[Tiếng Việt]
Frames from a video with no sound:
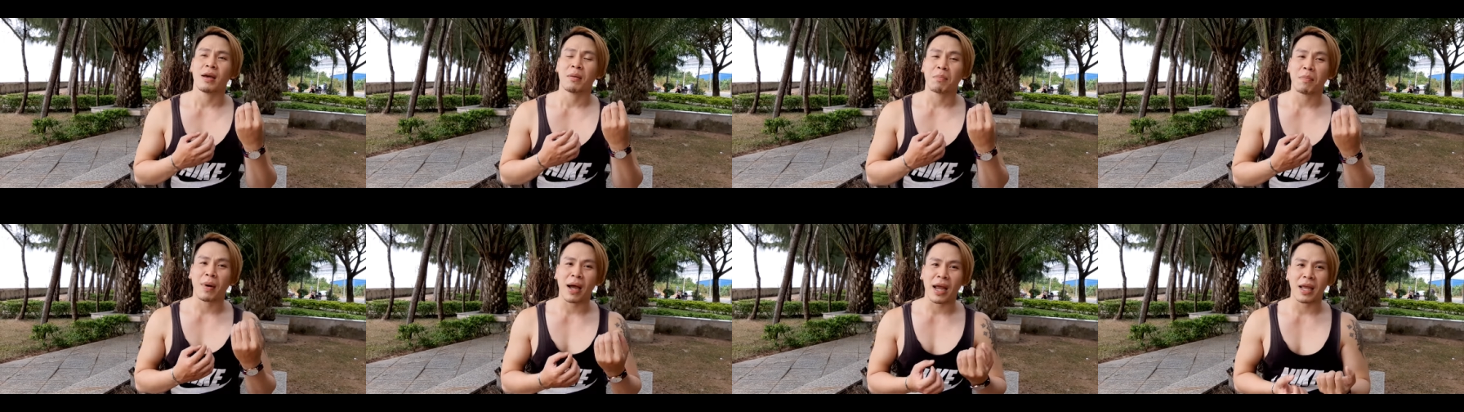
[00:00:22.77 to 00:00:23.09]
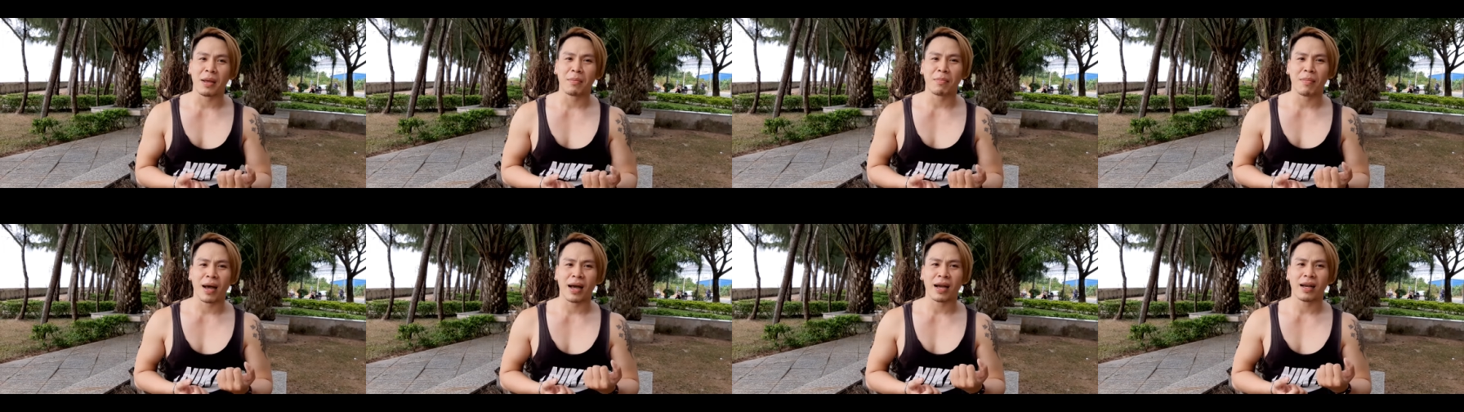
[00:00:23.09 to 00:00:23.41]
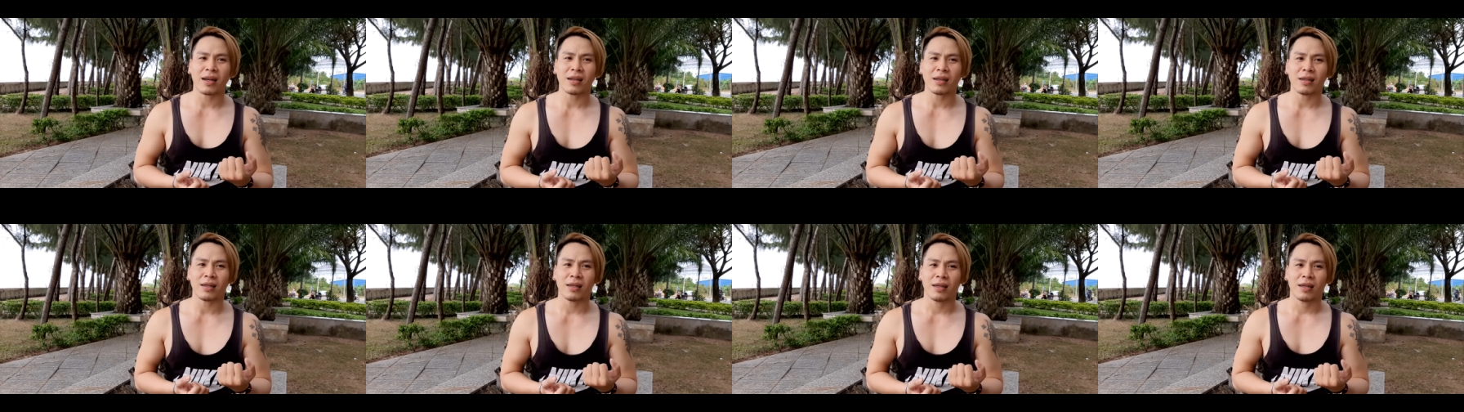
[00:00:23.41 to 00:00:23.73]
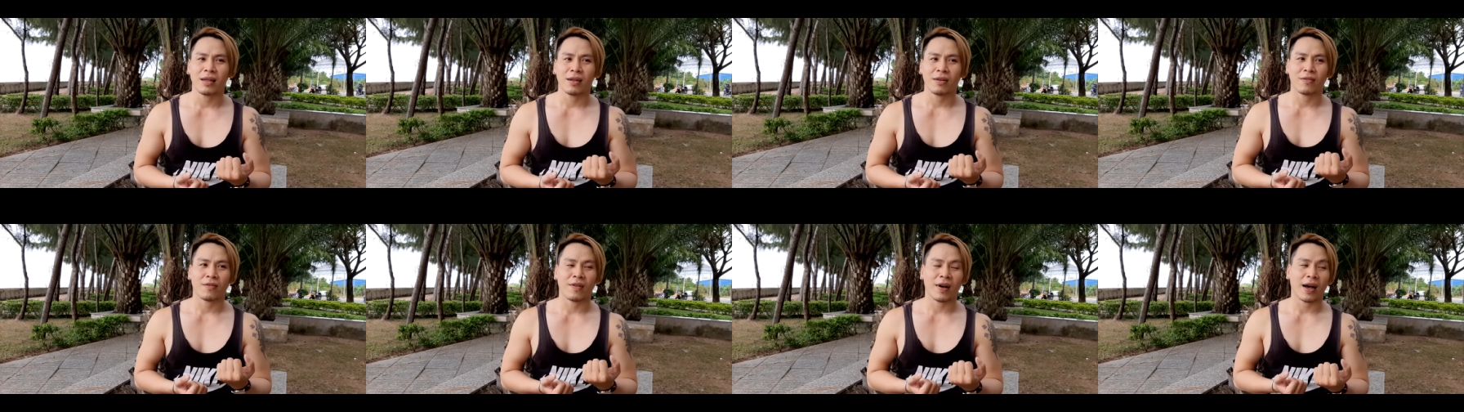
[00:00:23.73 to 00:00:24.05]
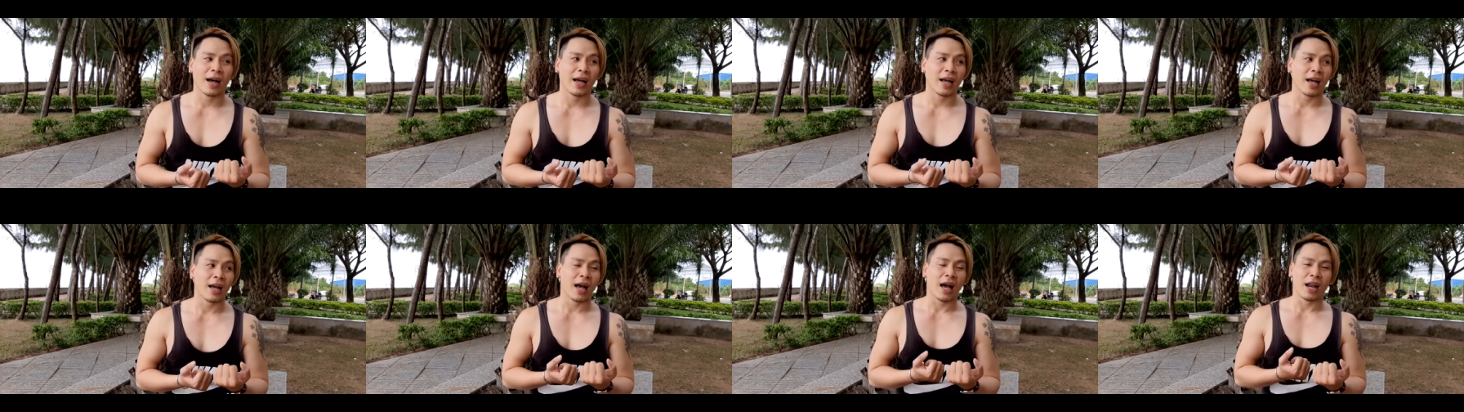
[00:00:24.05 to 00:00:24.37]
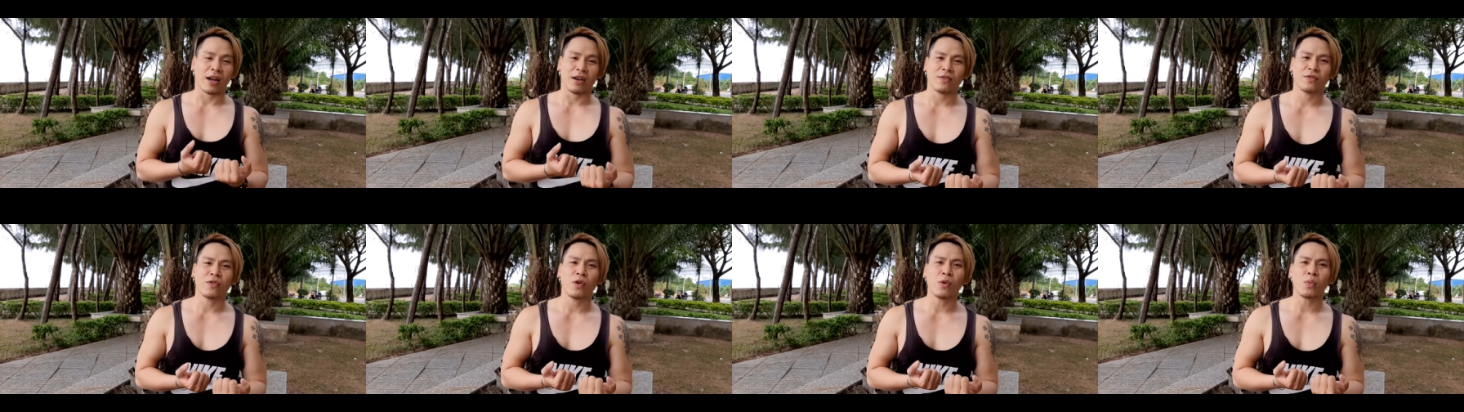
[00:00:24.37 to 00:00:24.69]
may mắn và
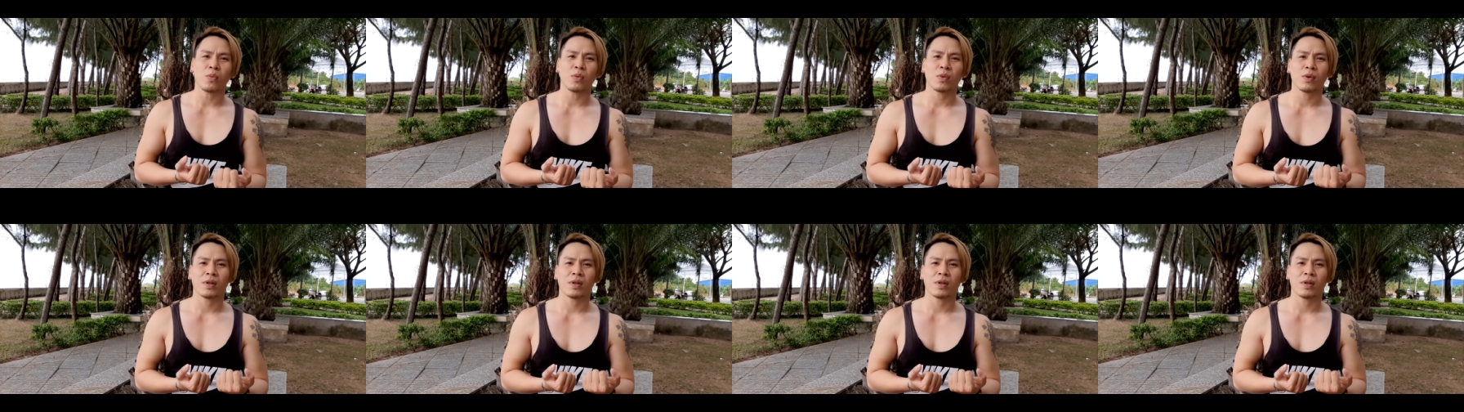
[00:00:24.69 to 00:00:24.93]
hạnh phúc